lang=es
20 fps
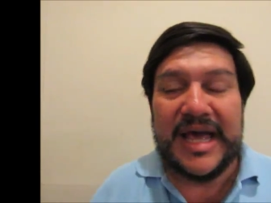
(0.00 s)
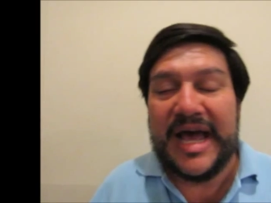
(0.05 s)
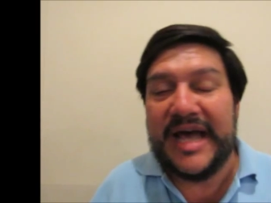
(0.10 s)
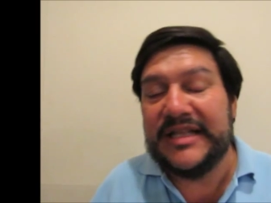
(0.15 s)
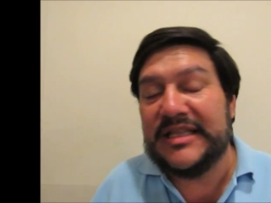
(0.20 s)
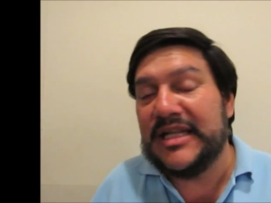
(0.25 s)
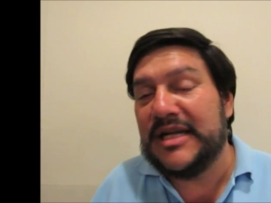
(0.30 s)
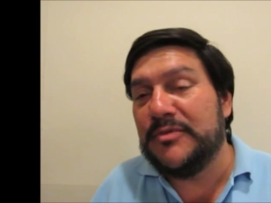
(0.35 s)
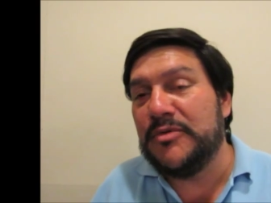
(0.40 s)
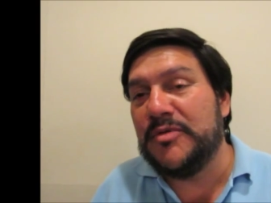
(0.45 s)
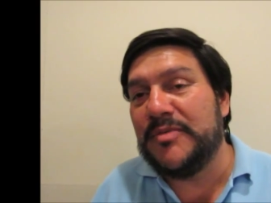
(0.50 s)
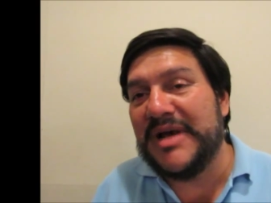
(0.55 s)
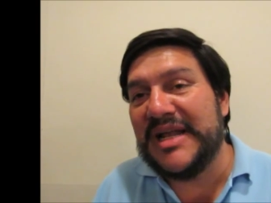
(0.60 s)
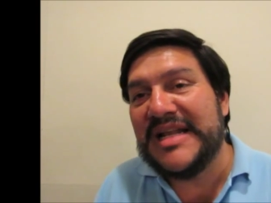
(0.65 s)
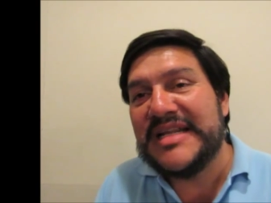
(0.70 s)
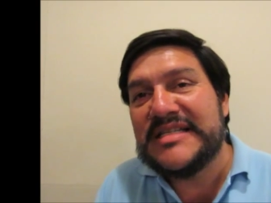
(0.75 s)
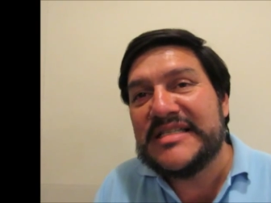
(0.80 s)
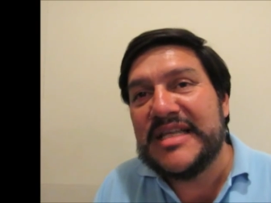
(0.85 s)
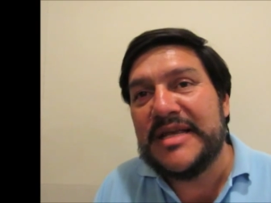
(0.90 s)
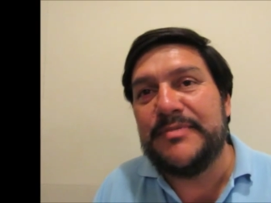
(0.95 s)
Ahí tenemos
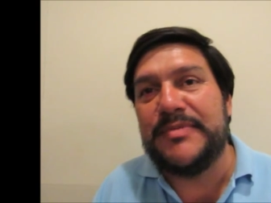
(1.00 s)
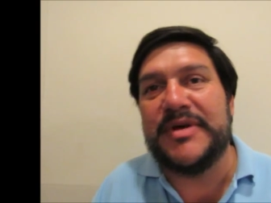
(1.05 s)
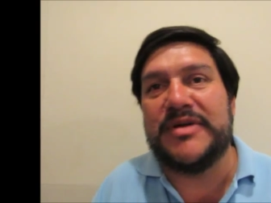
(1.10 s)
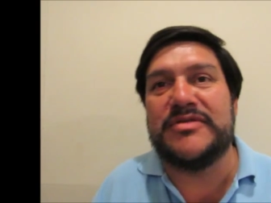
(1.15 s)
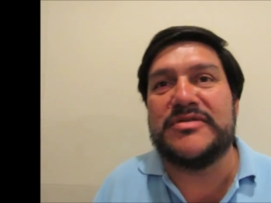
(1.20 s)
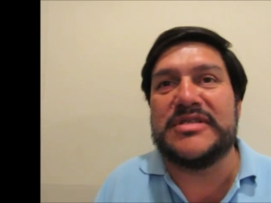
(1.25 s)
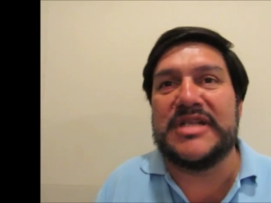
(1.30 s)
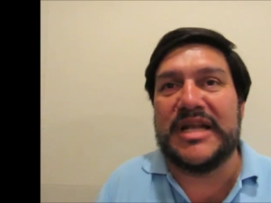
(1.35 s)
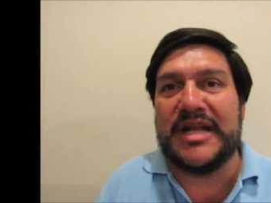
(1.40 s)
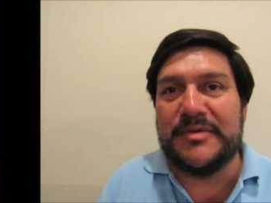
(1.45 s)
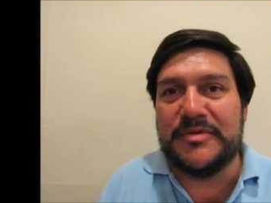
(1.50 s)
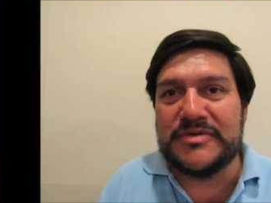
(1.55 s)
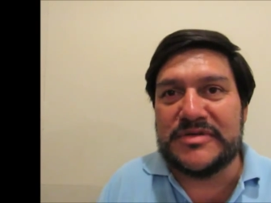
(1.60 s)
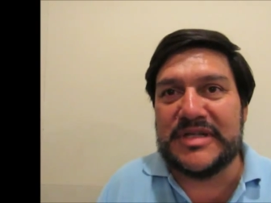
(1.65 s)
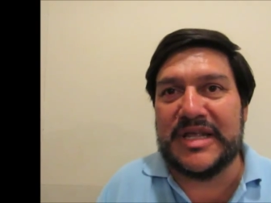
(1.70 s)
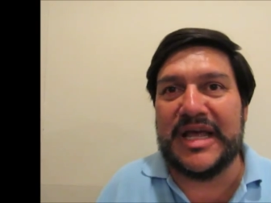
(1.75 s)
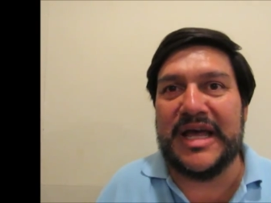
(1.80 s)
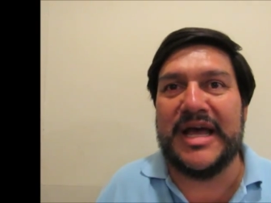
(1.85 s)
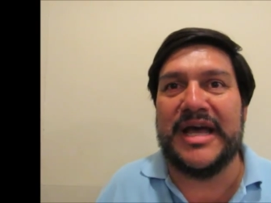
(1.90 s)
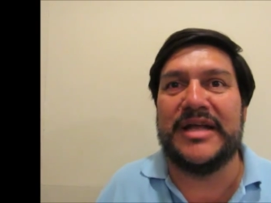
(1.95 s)
bailes típicos, tenemos
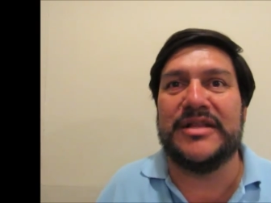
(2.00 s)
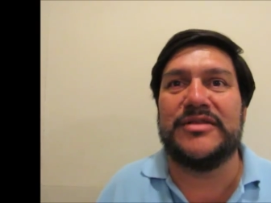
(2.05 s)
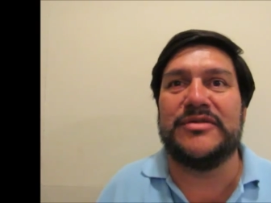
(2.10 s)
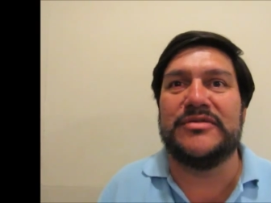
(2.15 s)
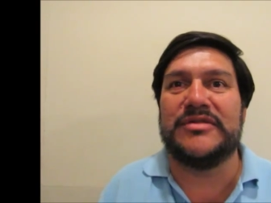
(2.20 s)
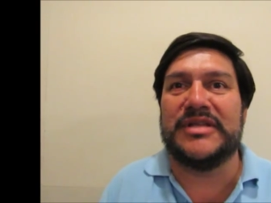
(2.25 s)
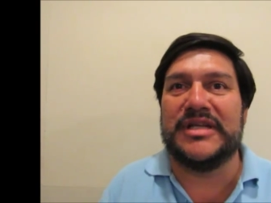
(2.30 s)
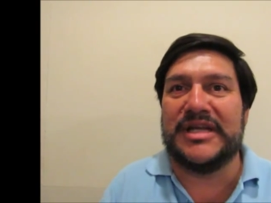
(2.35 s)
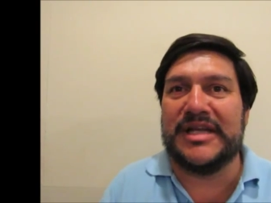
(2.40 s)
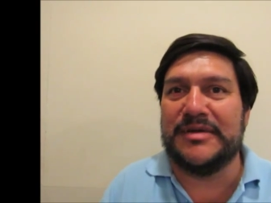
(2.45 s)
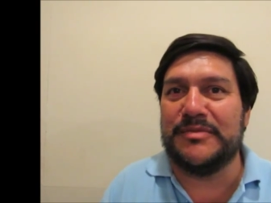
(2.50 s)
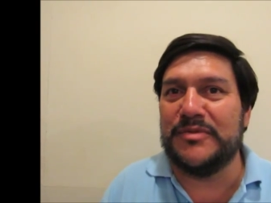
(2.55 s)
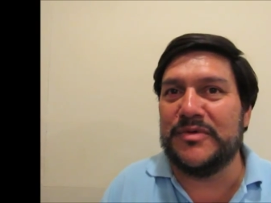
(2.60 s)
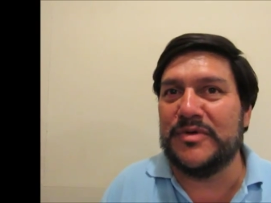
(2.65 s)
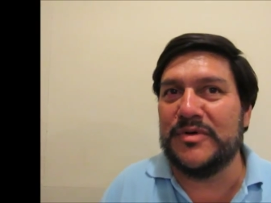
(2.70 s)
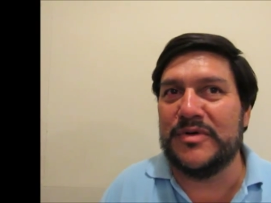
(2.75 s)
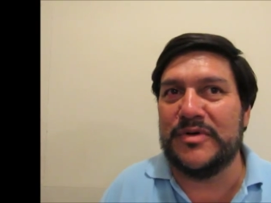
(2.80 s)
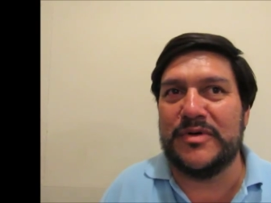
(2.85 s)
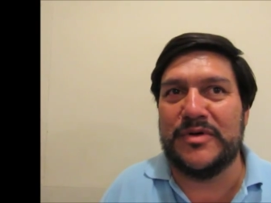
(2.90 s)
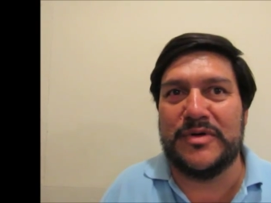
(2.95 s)
teatro,
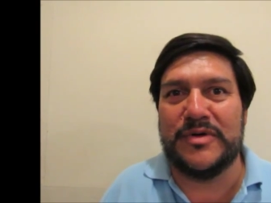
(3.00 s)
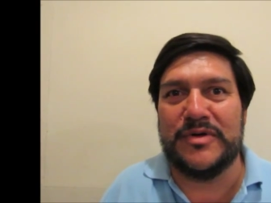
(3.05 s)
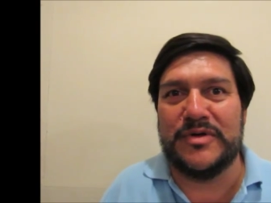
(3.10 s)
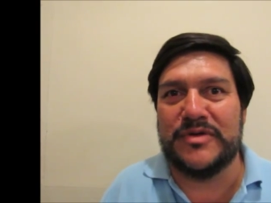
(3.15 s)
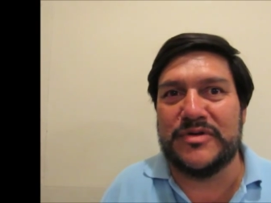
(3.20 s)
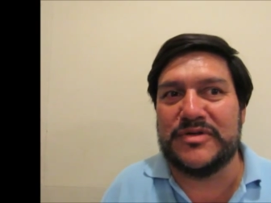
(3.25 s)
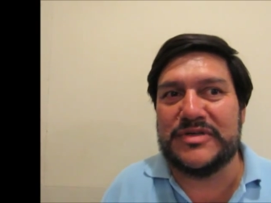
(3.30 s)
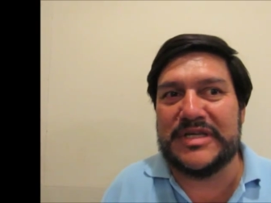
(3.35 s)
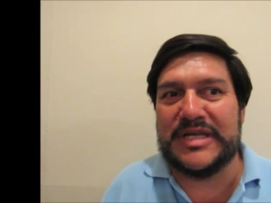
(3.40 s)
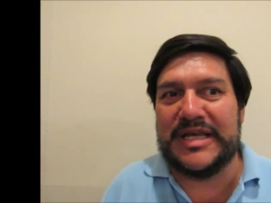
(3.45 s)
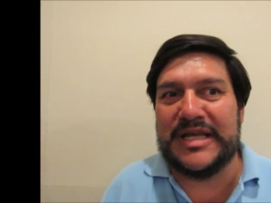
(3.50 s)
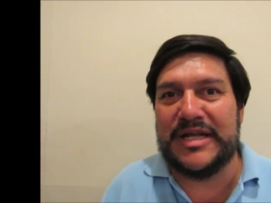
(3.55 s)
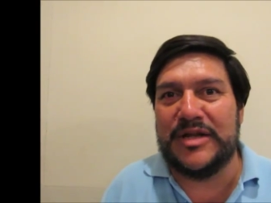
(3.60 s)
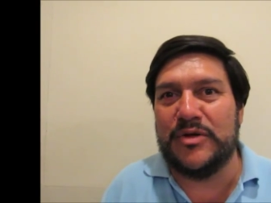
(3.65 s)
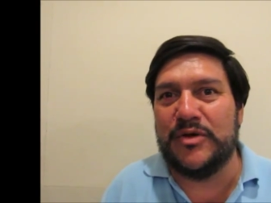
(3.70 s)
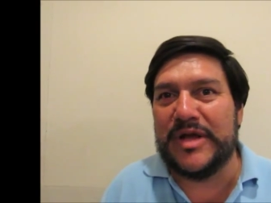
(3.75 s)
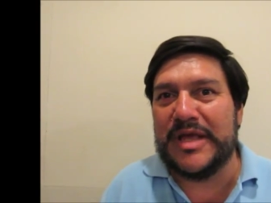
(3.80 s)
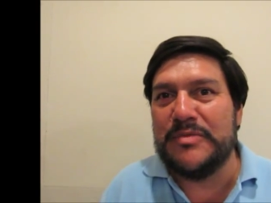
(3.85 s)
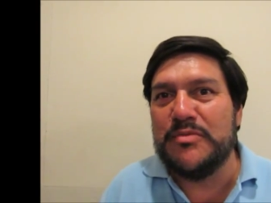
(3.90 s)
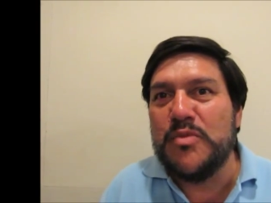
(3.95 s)
tenemos eh,
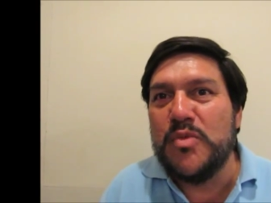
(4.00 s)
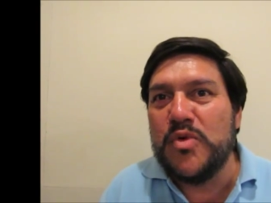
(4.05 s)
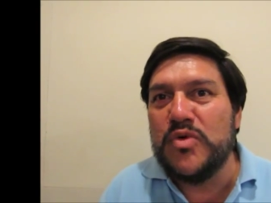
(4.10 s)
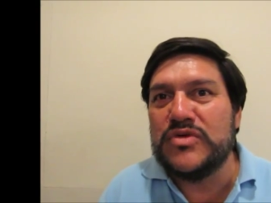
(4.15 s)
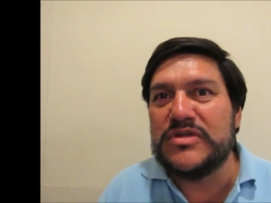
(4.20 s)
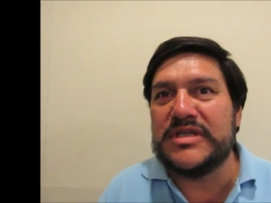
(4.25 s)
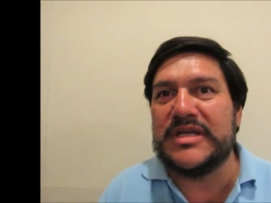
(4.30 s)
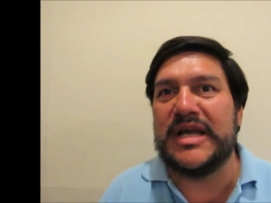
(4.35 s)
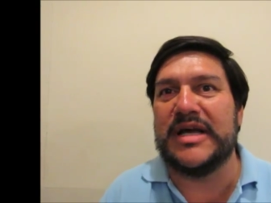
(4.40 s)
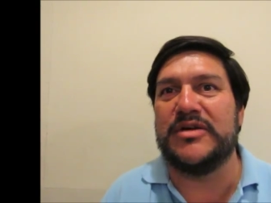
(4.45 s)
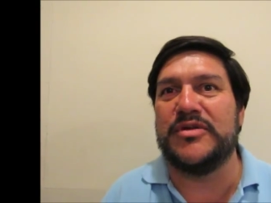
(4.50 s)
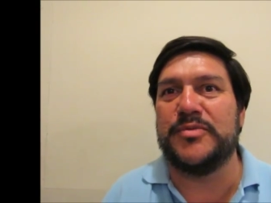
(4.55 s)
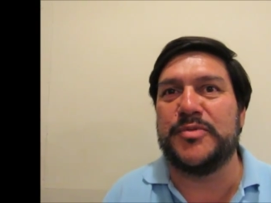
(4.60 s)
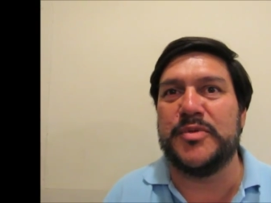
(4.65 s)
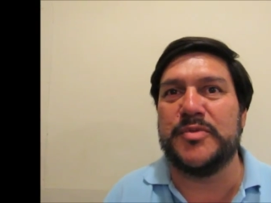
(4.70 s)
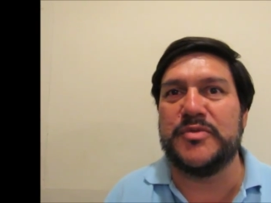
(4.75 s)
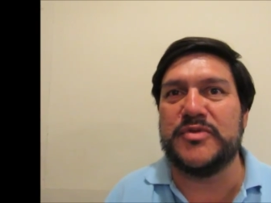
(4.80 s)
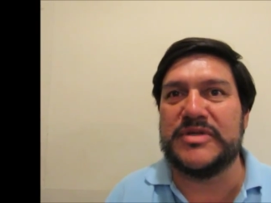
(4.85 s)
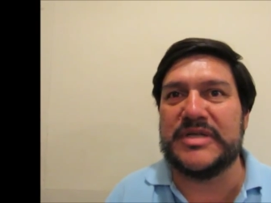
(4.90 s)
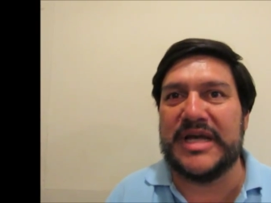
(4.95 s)
lo que es música,
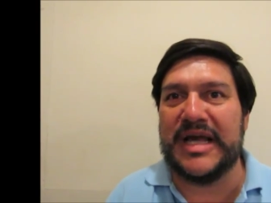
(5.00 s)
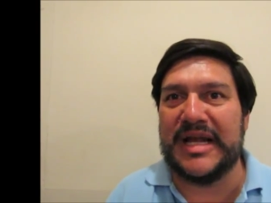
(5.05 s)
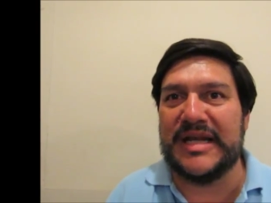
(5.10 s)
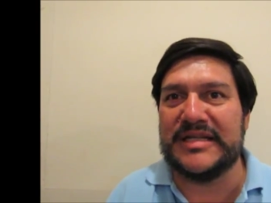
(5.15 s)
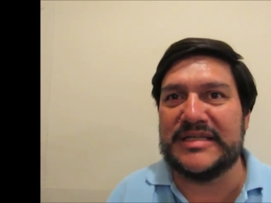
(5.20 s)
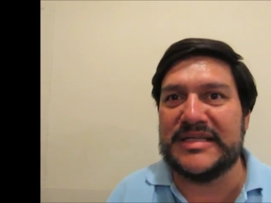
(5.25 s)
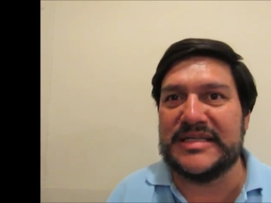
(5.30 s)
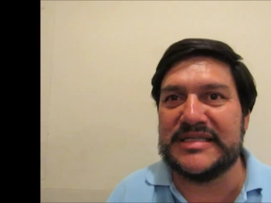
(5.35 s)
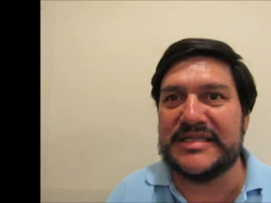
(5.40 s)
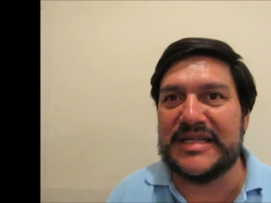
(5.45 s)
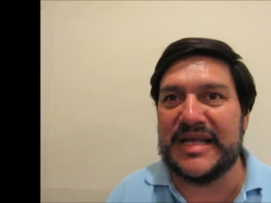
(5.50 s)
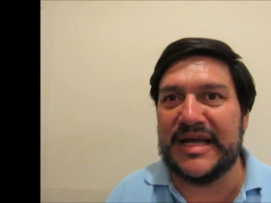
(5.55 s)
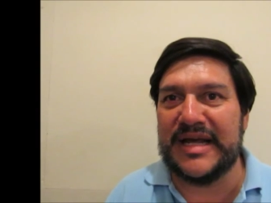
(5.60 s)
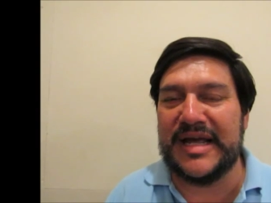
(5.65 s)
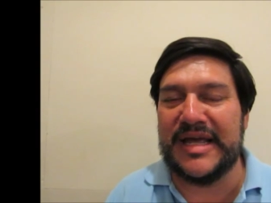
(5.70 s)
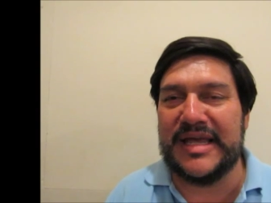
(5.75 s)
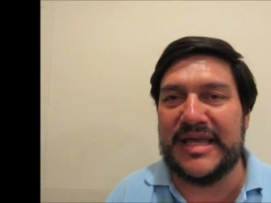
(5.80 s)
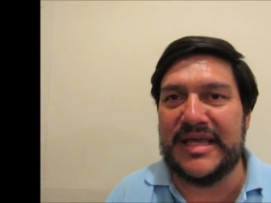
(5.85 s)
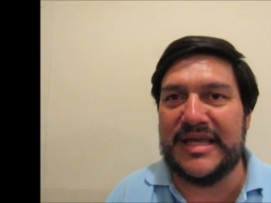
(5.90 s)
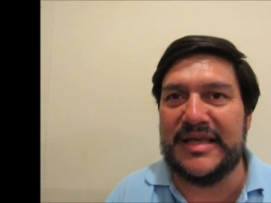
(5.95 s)
grupos musicales que están
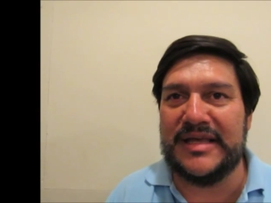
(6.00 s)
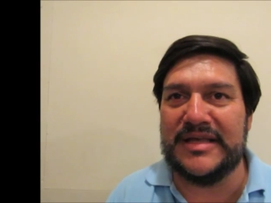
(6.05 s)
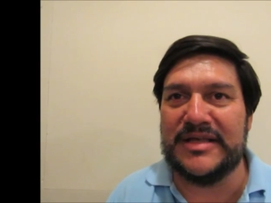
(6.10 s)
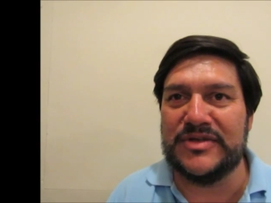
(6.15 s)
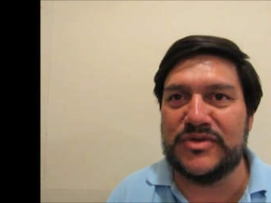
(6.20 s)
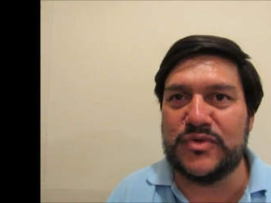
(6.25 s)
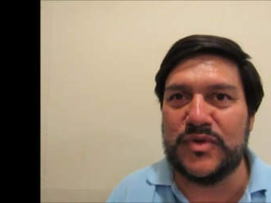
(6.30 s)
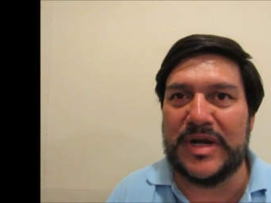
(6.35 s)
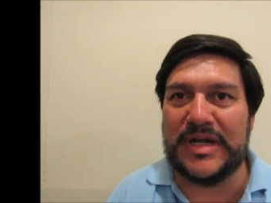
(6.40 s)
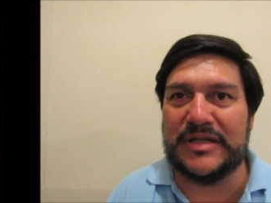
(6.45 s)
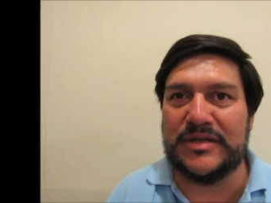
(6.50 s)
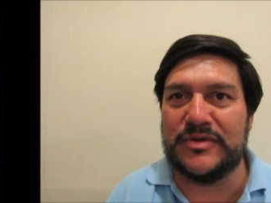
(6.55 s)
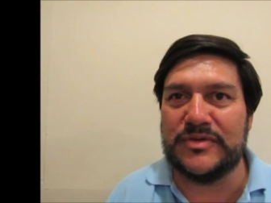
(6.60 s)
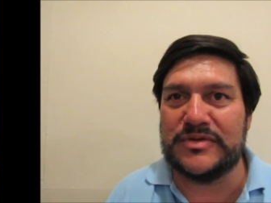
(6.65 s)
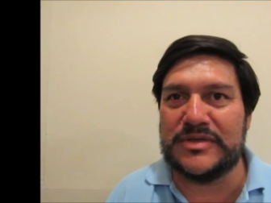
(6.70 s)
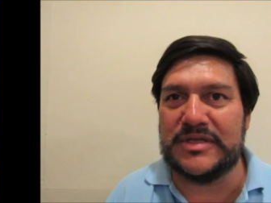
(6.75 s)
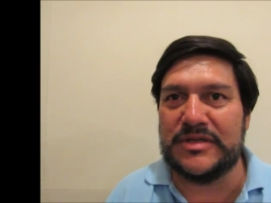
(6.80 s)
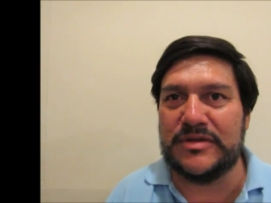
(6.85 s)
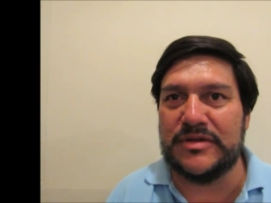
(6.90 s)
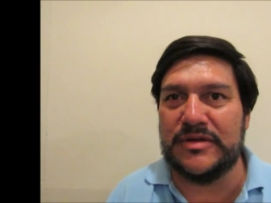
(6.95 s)
ahí
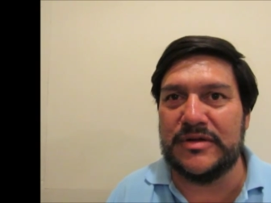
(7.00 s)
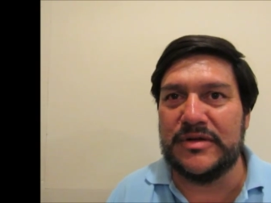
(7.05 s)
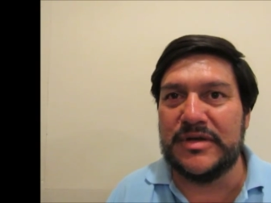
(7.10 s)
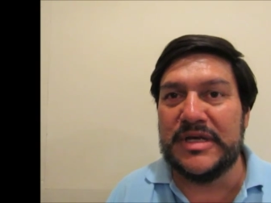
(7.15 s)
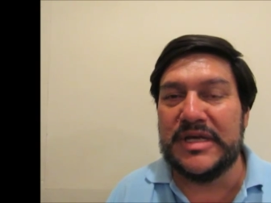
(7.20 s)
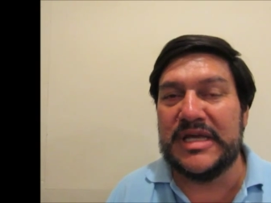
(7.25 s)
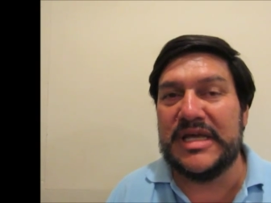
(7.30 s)
sueltos y todo,